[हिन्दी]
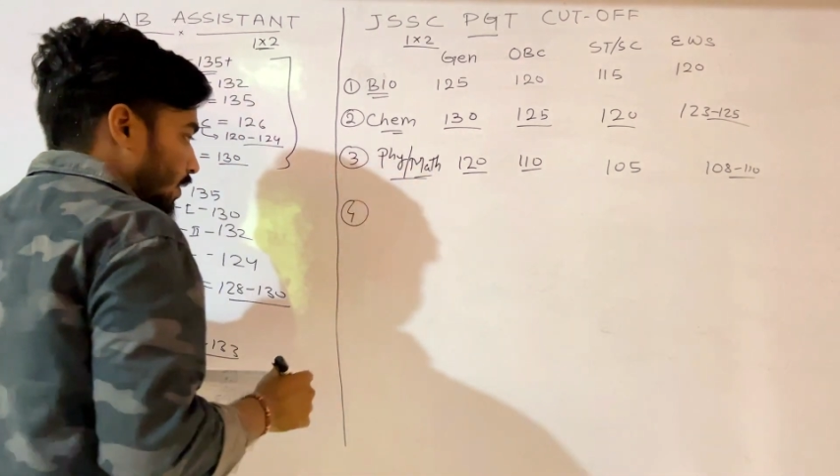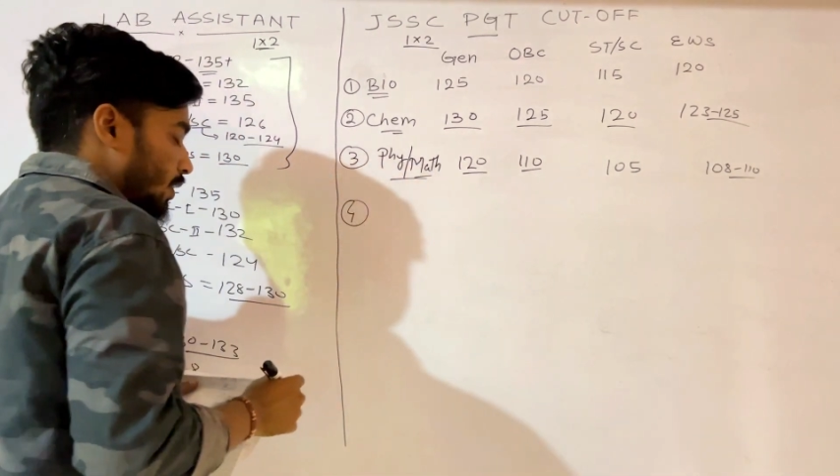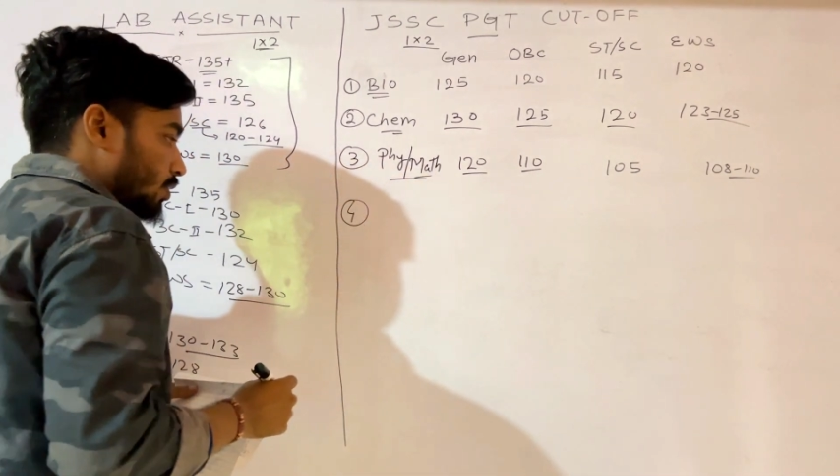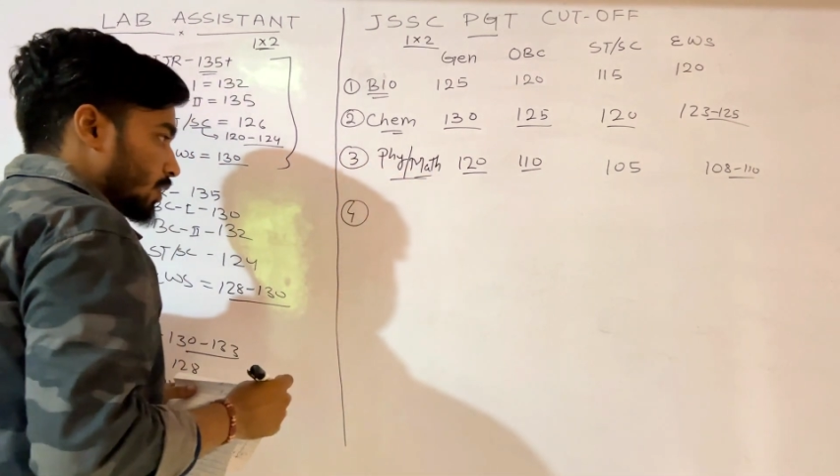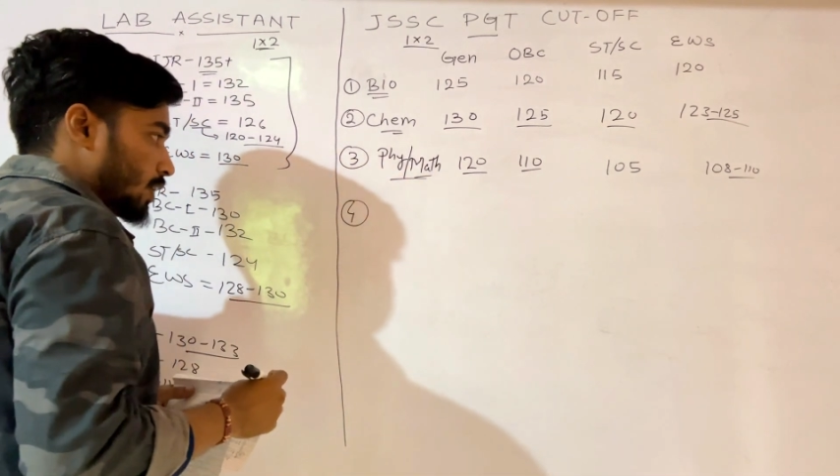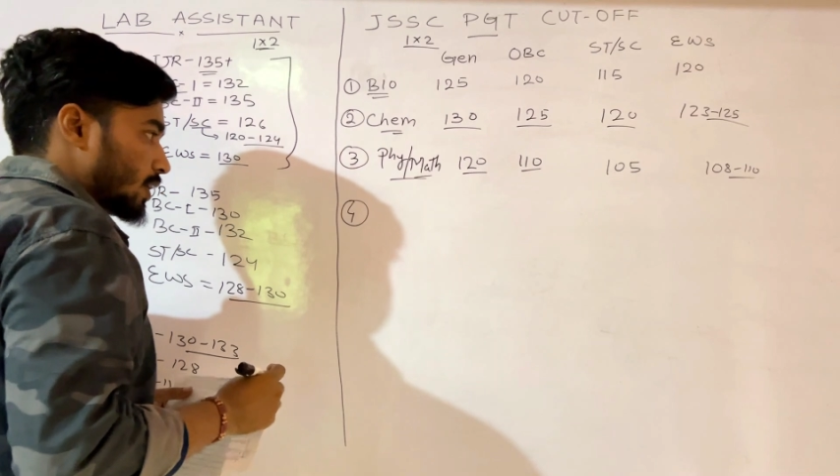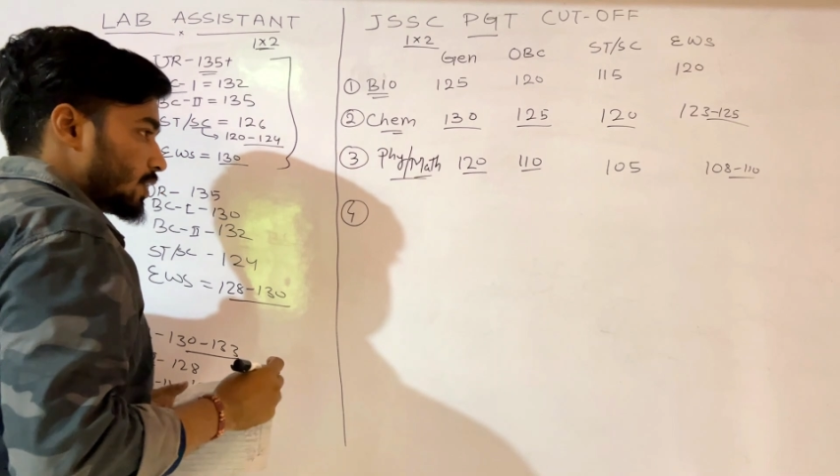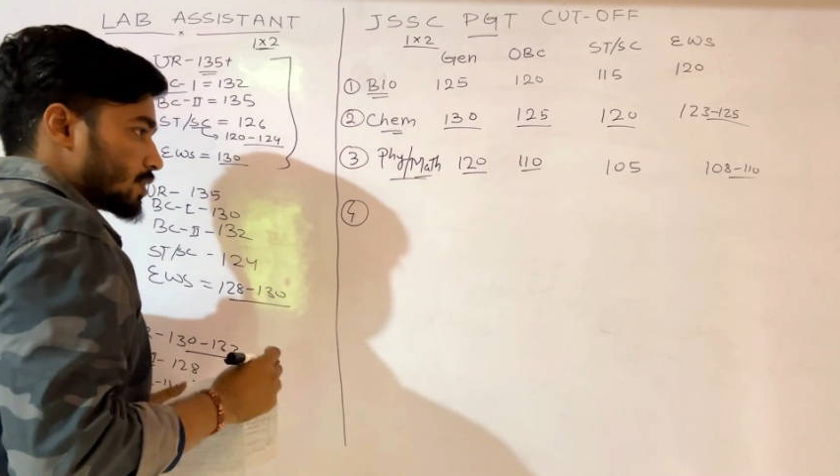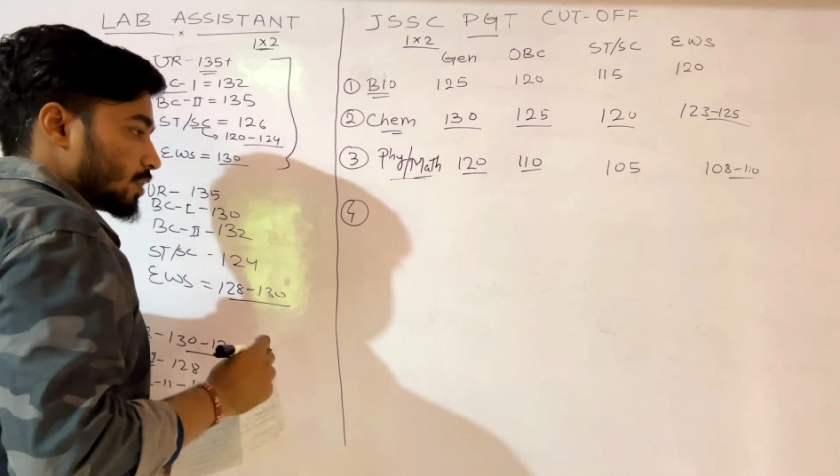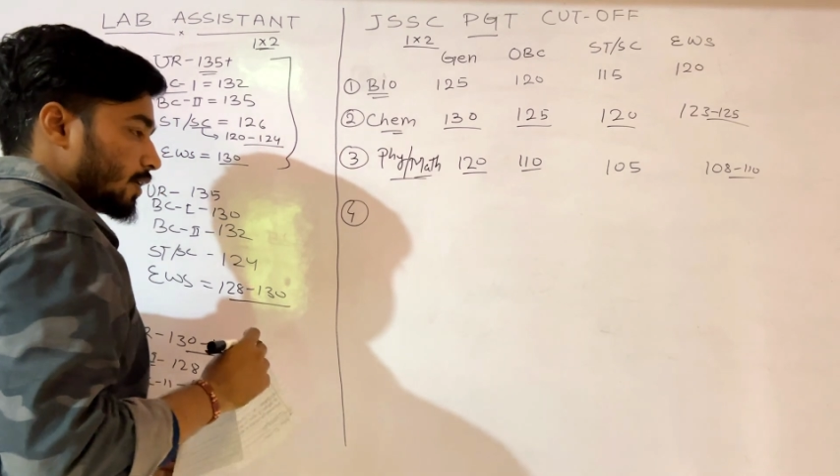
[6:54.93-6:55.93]
करें
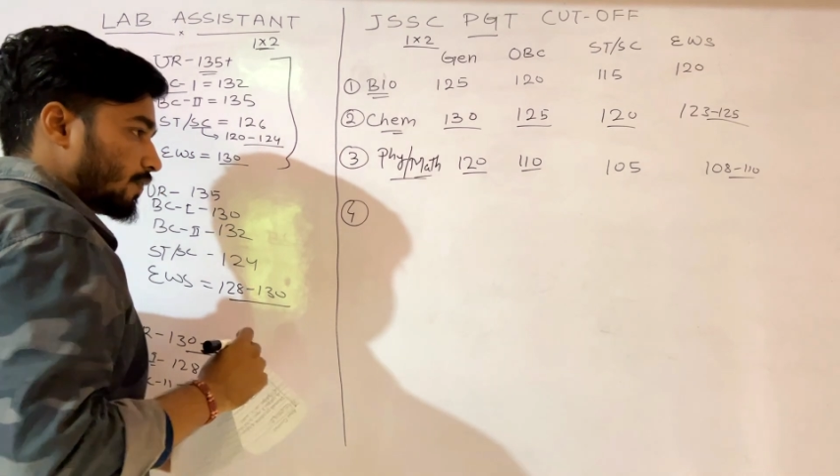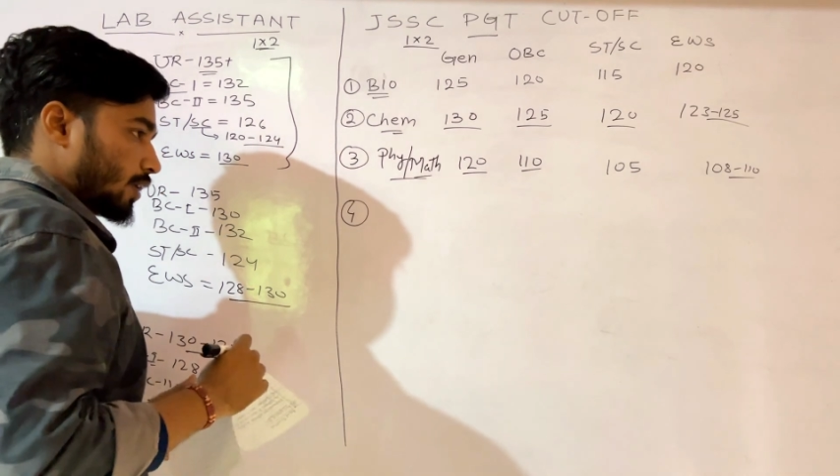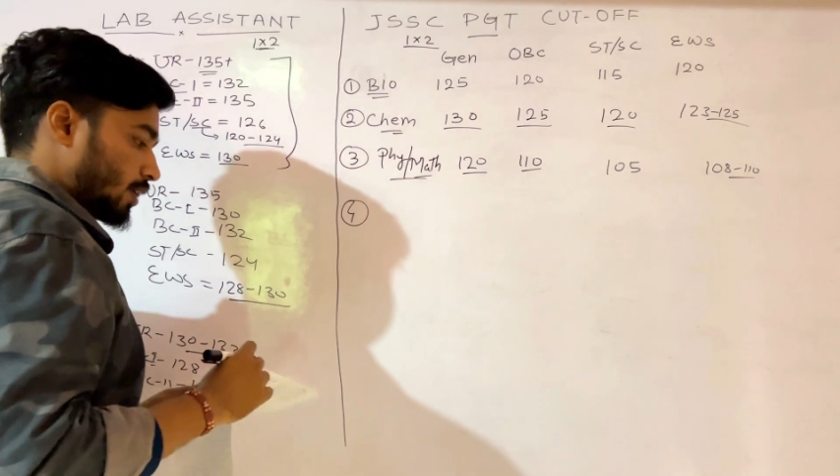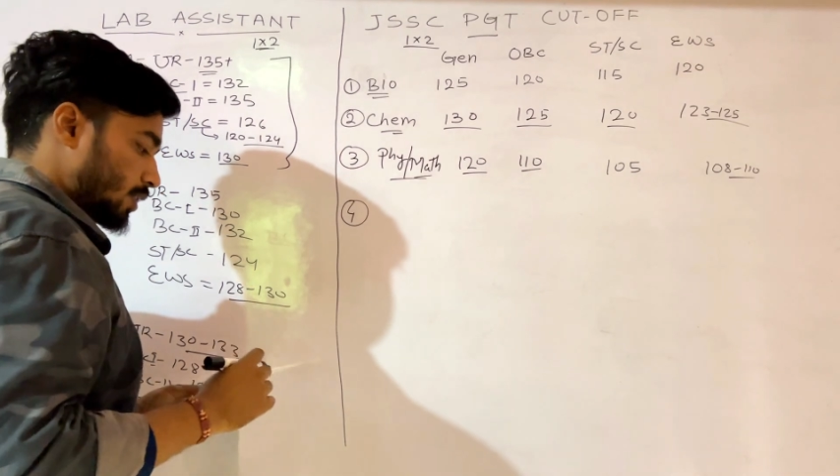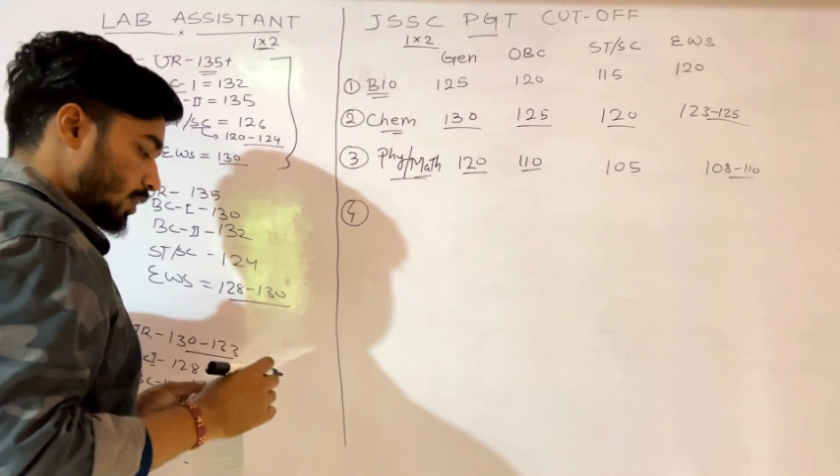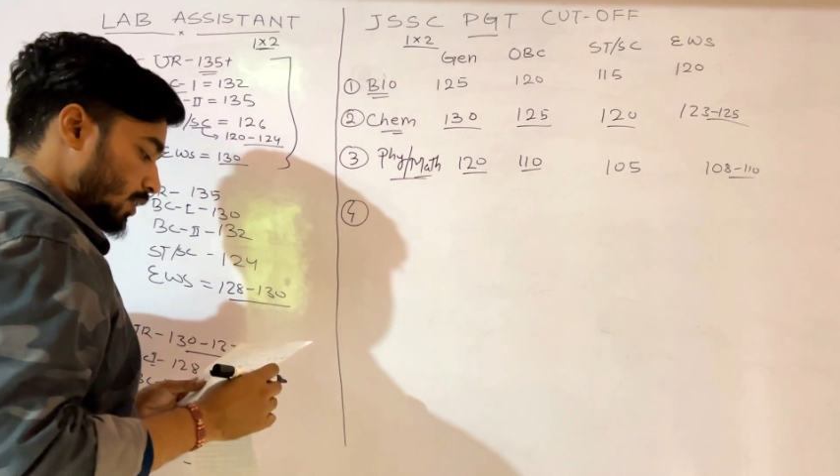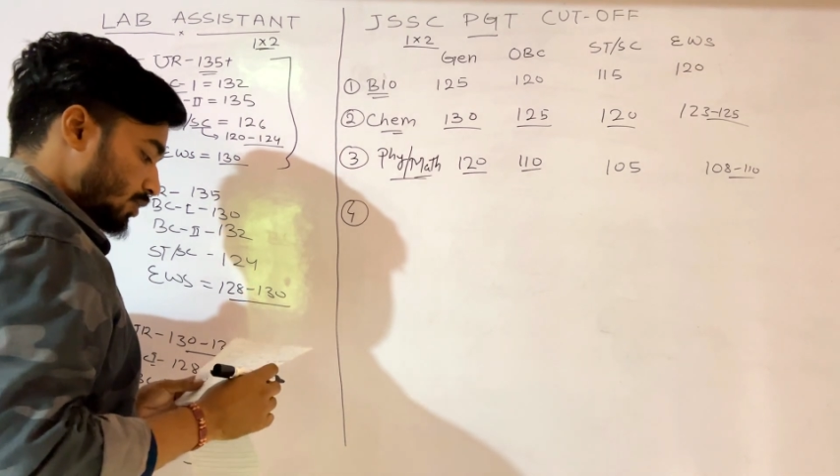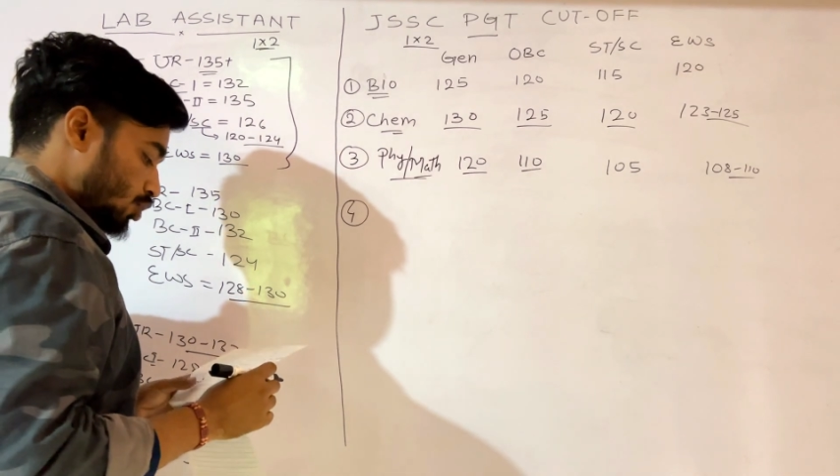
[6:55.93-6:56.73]
इंग्लिश या फिर हिंदी